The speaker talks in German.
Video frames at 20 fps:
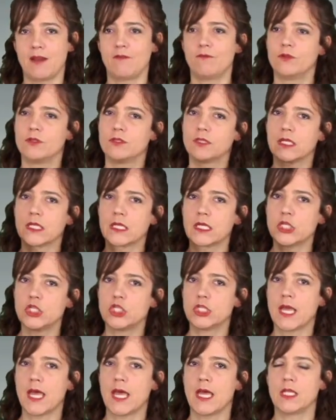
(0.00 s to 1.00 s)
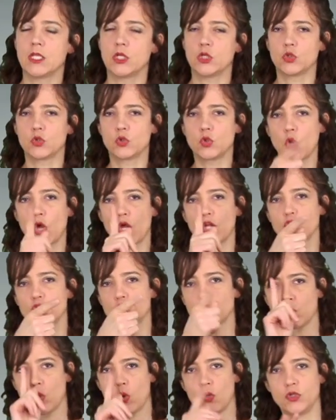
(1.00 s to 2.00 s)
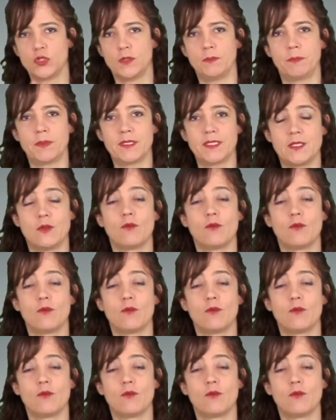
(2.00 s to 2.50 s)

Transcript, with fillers: Als Innenminister unter Helmut Kohl